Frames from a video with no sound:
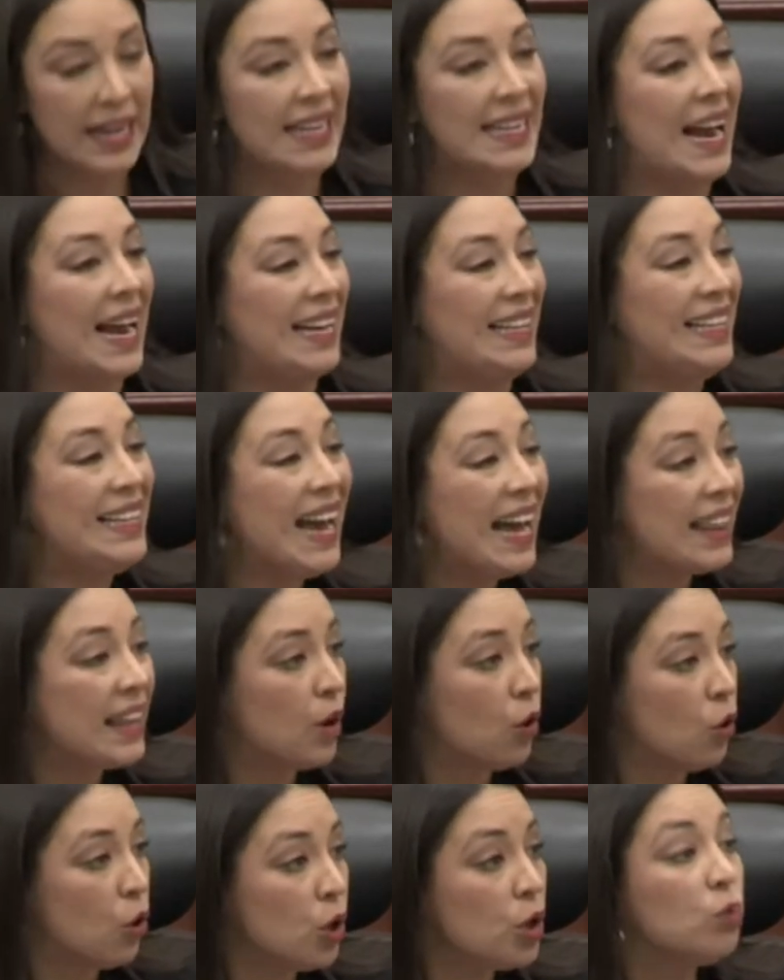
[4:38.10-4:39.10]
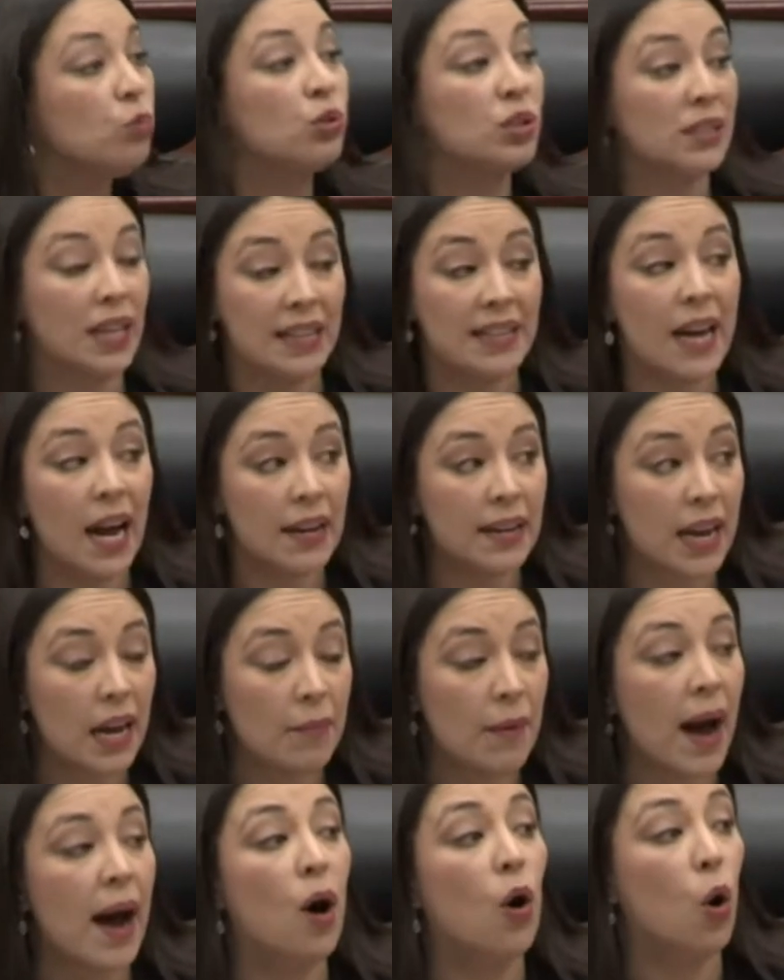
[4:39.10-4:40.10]
Y al día de hoy usted ya
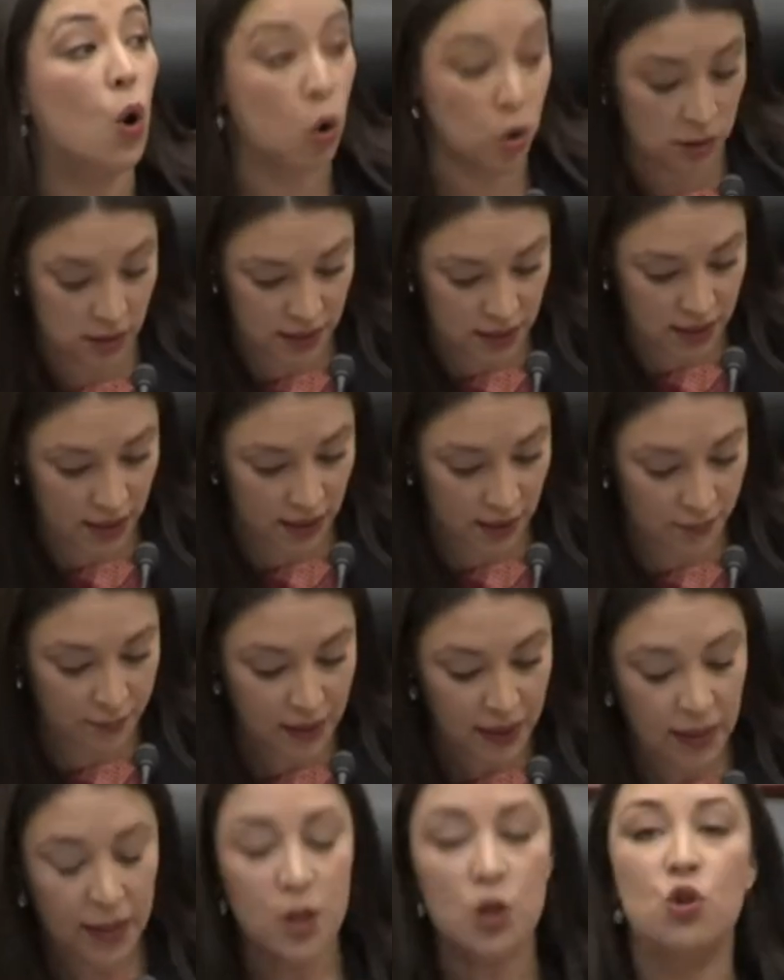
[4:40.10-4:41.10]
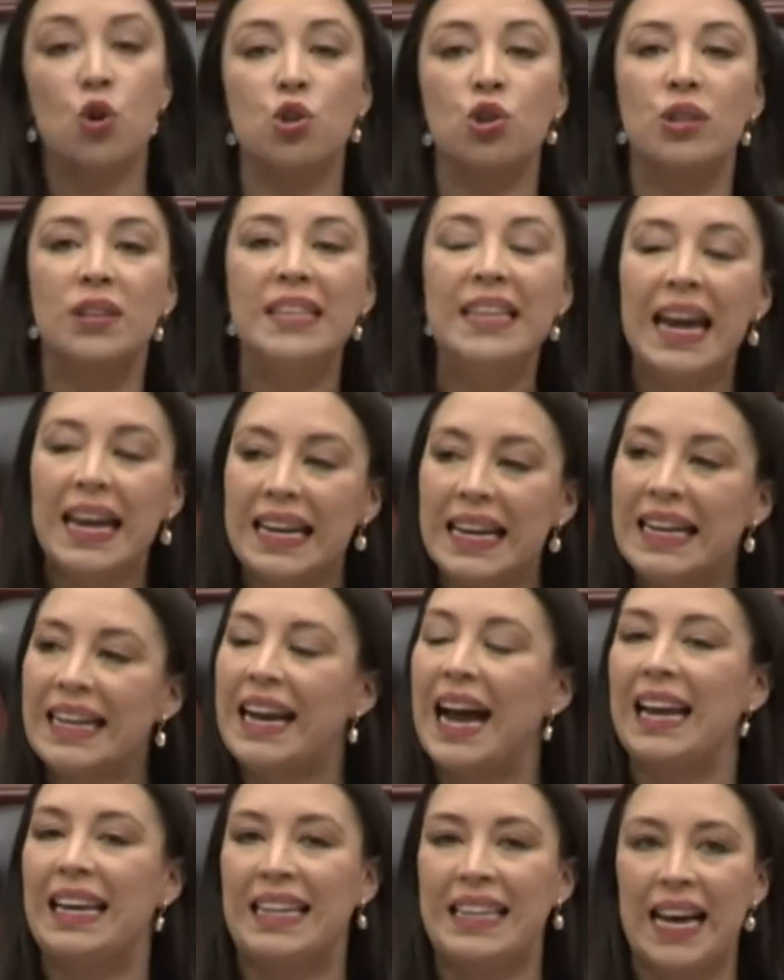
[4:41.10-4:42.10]
lleva once no tienen
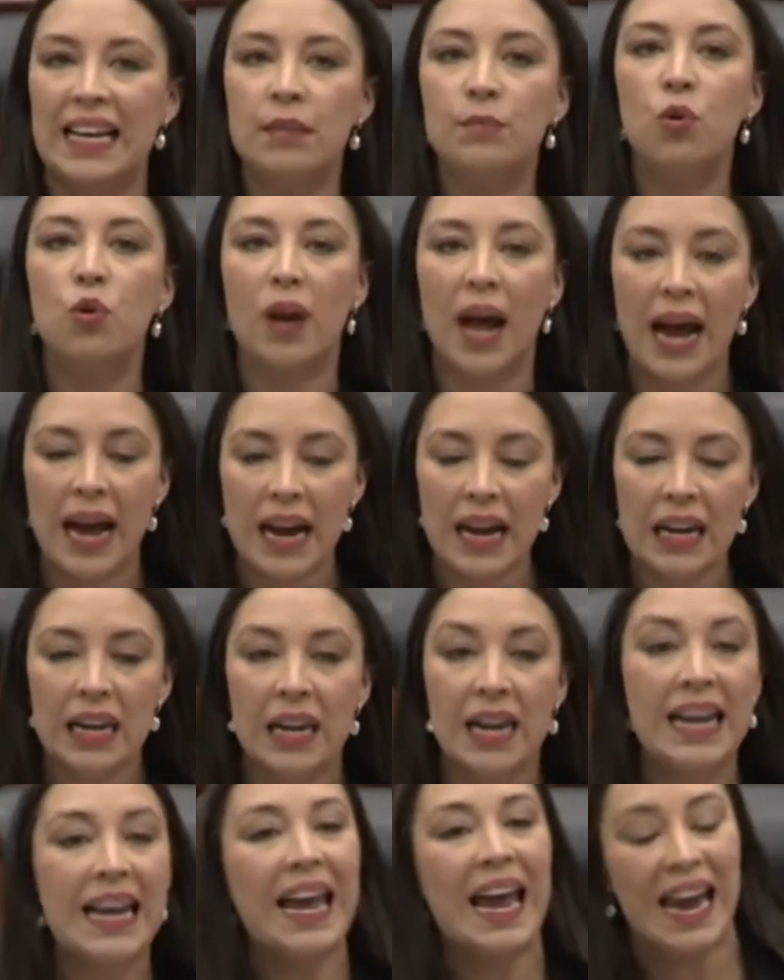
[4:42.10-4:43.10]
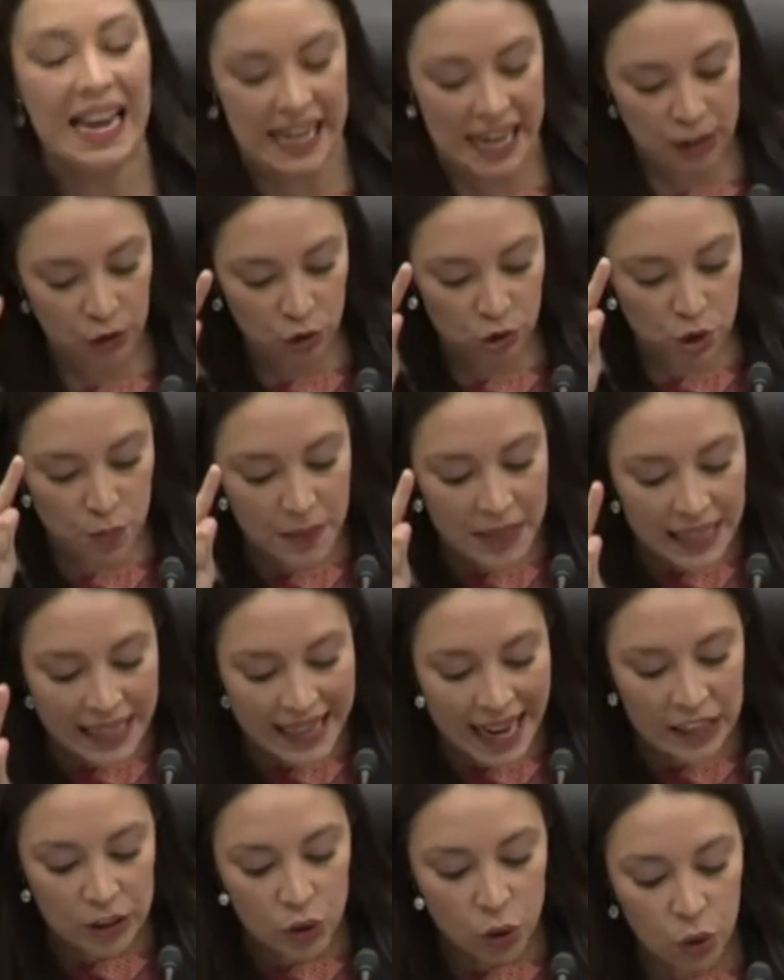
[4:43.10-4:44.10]
calidad moral. En el
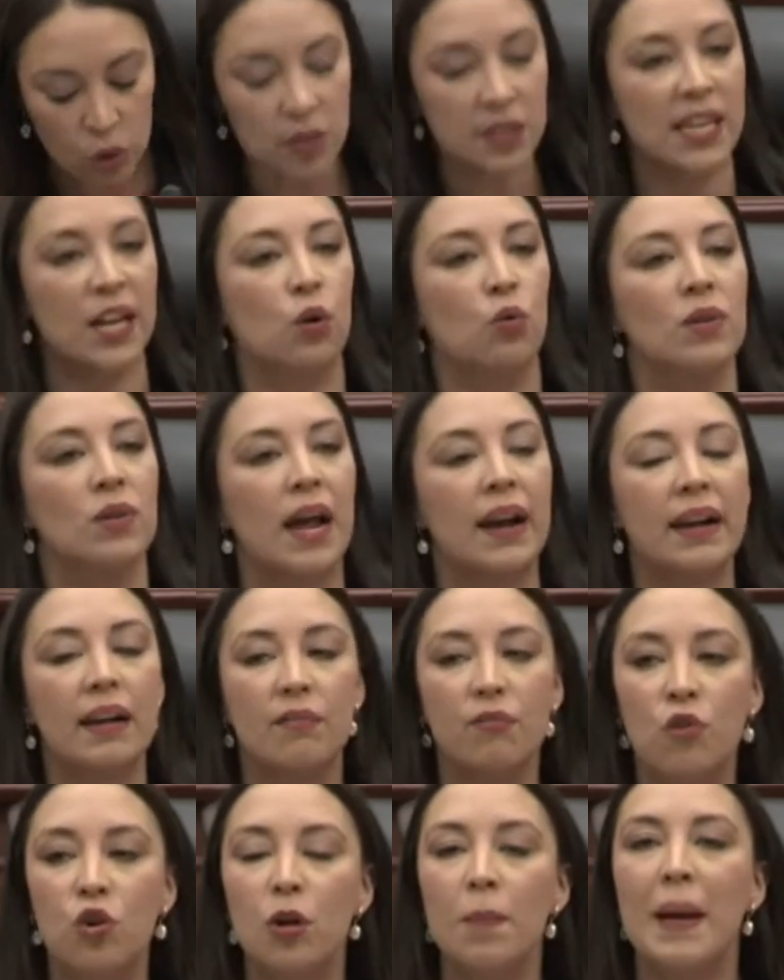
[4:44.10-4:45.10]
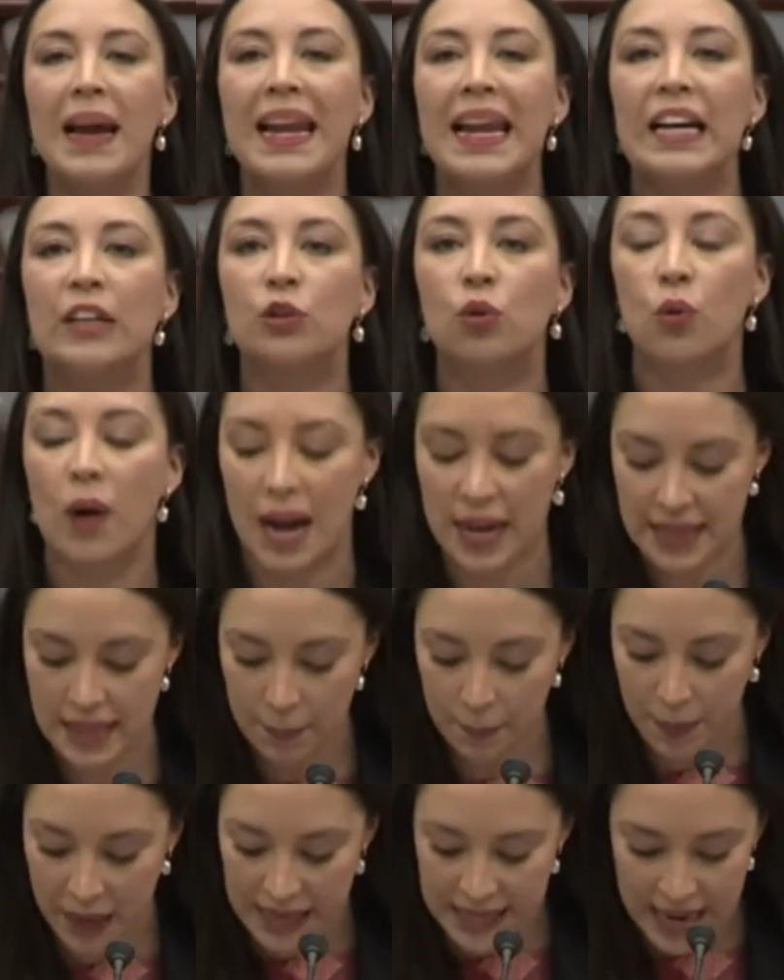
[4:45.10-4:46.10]
2014, con la reforma electoral
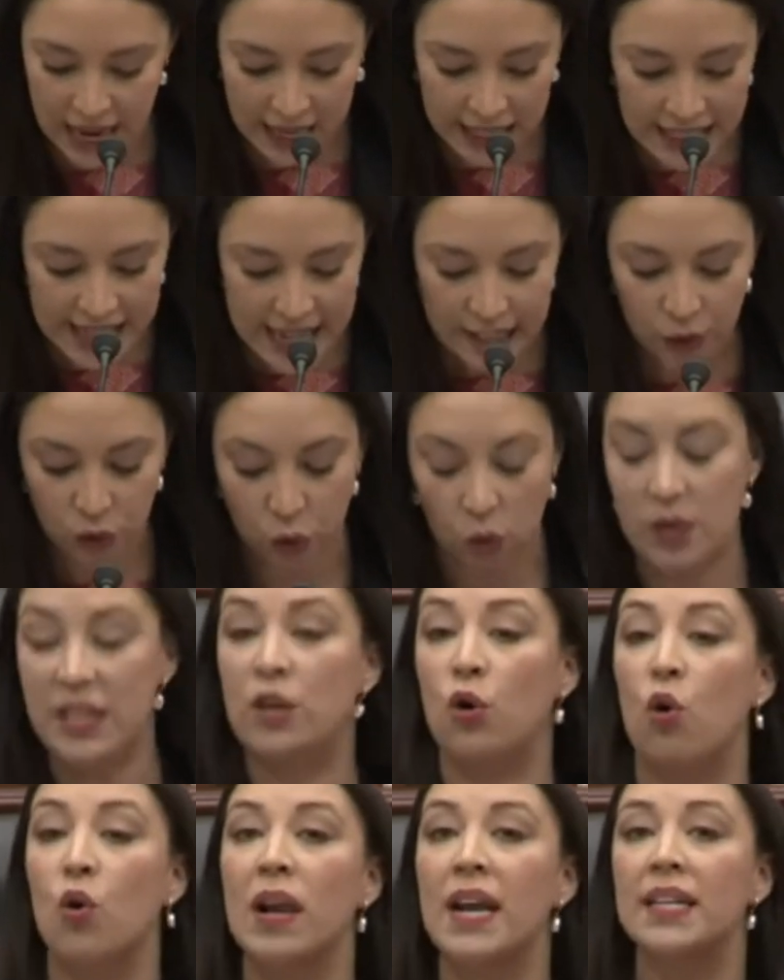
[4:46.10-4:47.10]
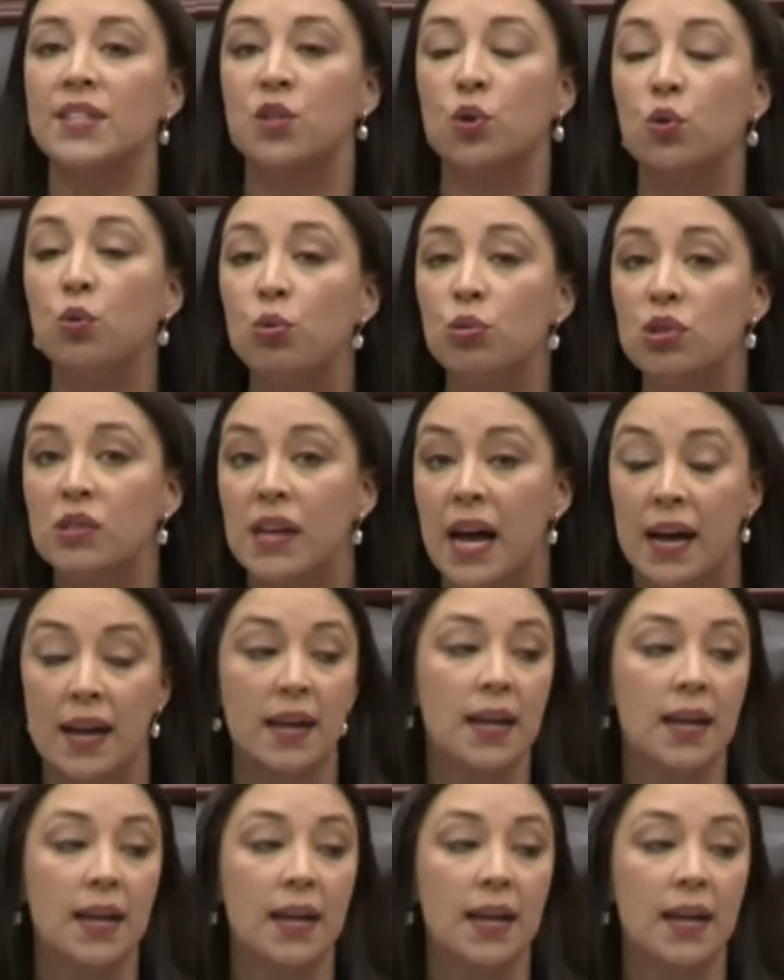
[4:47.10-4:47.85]
de Peña Nieto y con la excusa